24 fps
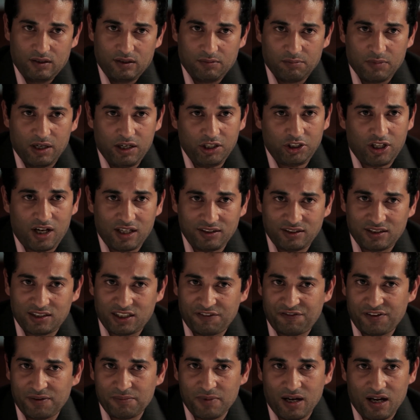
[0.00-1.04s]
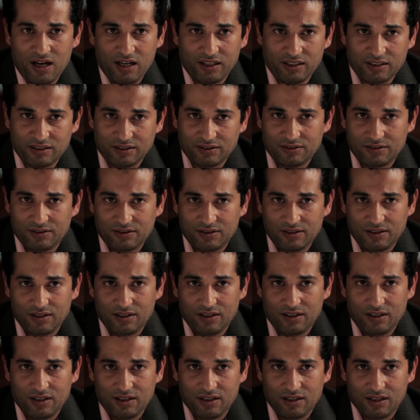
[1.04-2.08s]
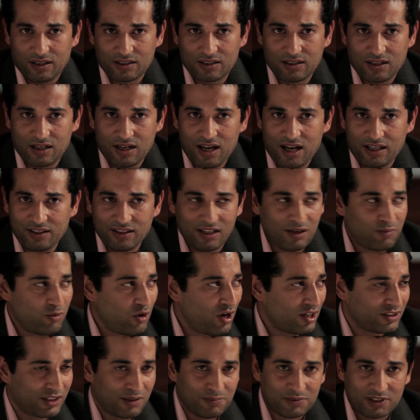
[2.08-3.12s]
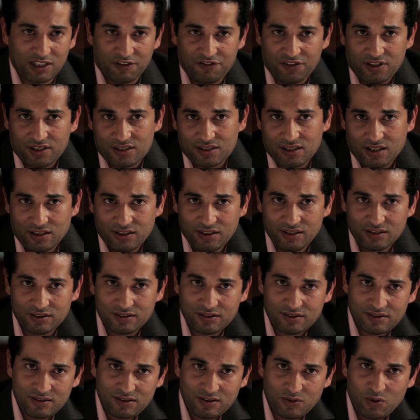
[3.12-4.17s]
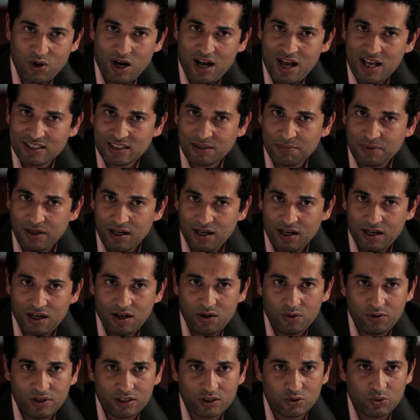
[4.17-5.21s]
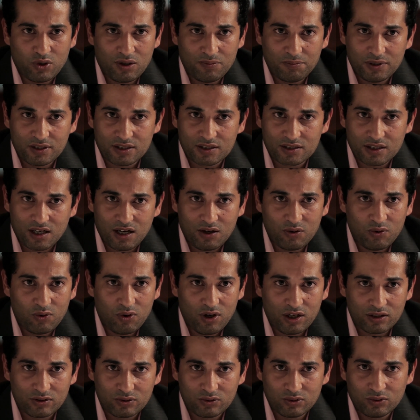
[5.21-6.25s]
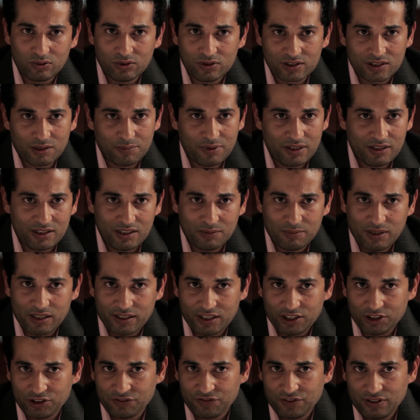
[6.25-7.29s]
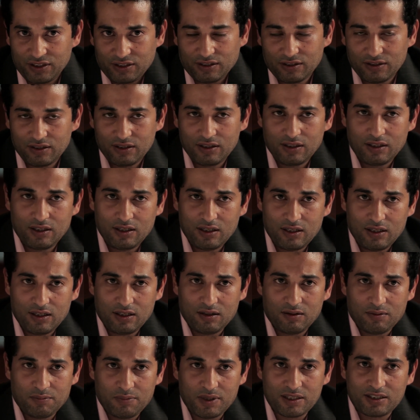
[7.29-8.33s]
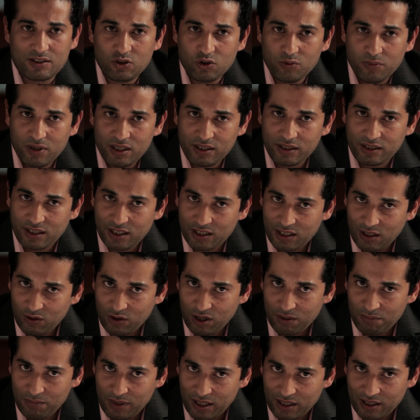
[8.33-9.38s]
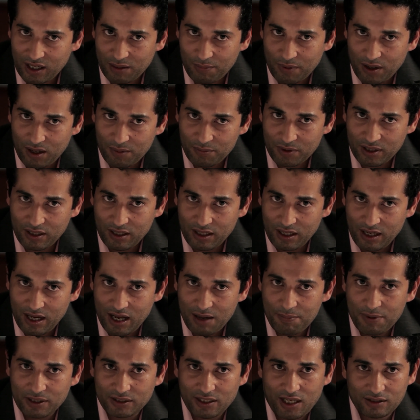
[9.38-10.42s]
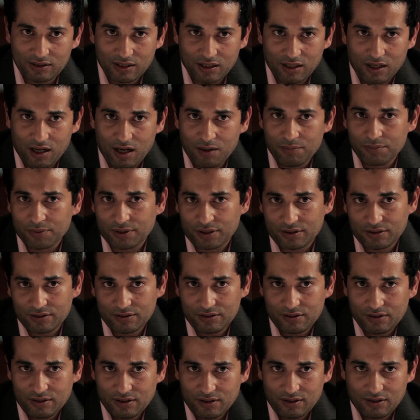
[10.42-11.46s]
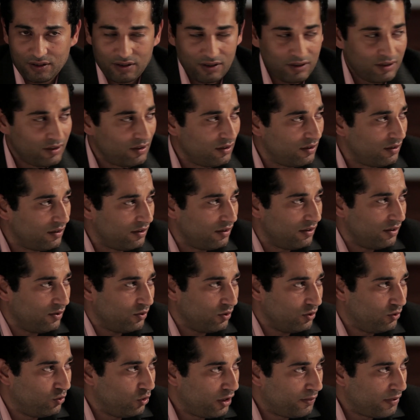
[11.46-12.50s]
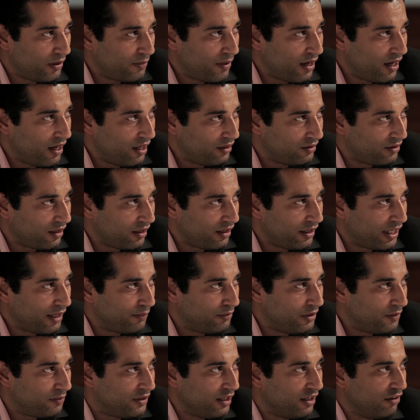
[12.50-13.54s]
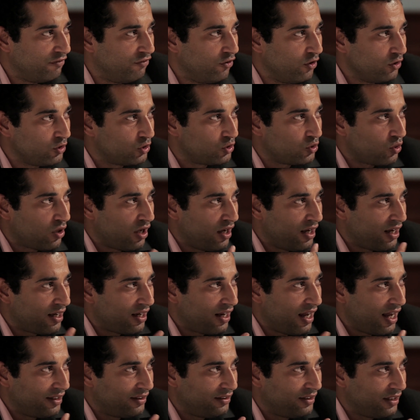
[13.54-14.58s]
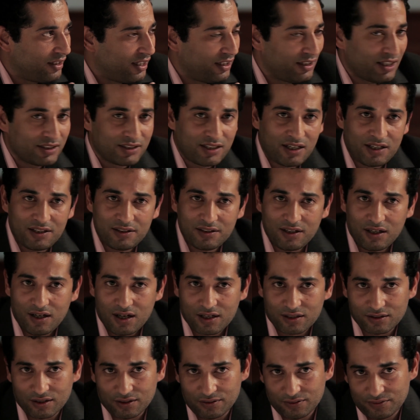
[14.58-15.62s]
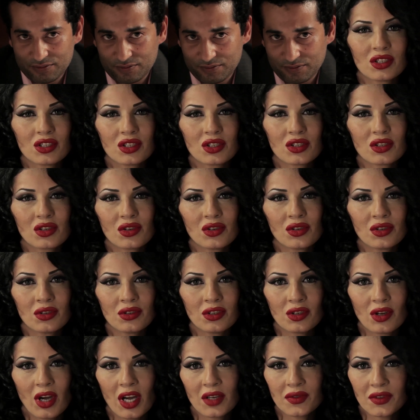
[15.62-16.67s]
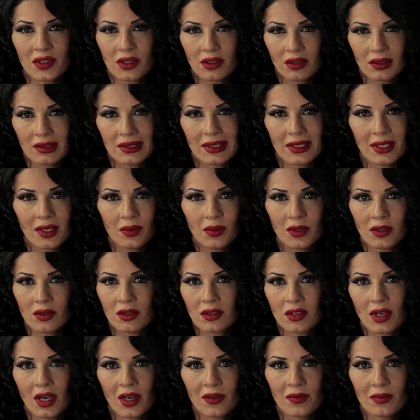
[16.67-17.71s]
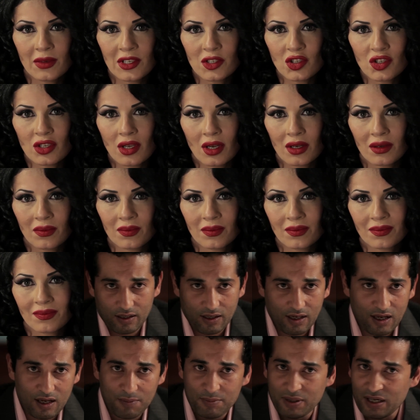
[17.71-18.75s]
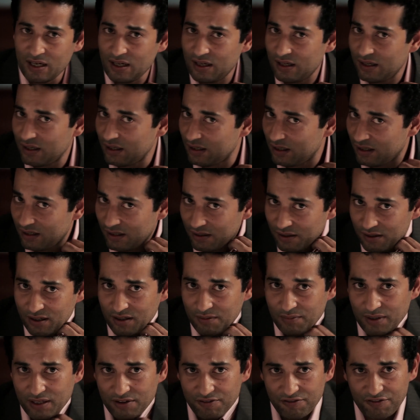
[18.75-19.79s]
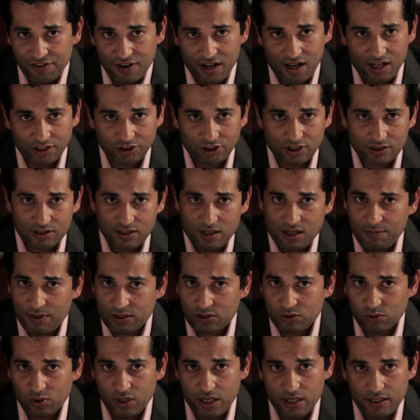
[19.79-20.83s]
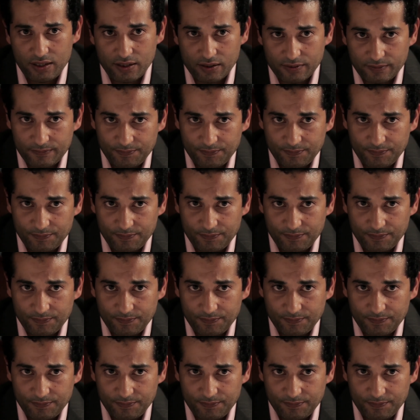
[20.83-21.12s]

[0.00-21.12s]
ماليش حظ اسافر معاكي اصل انا يعني لا مؤاخذه مسافر الصعيد وعازه بقى ونسوان بتصوت ونظام انت مالكيش فيه بس يومين كده ولما ارجع بامر الله ابقى تحت الامر والدوري بيه بقى يقدر يجيبني بتليفون صغير قد كده زي النهارده So you have to go to sleep, you don't have much time. لا ما انا ما ينفعش اصلها مسؤوليه.